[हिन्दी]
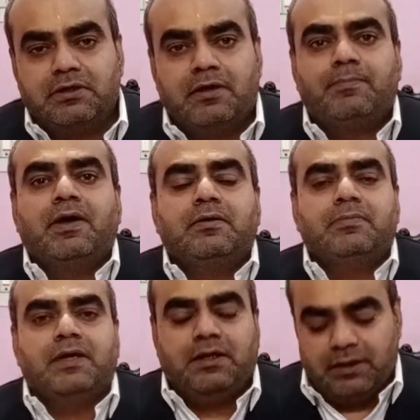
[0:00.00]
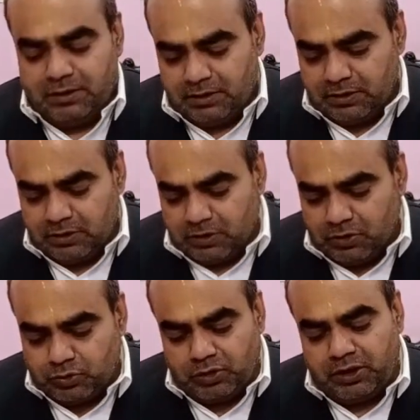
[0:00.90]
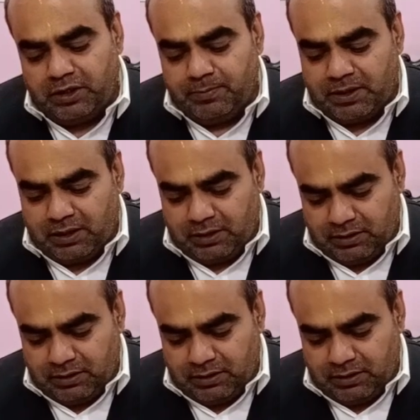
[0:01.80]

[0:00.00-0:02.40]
हम भाई बहन हैं तो यही मेरा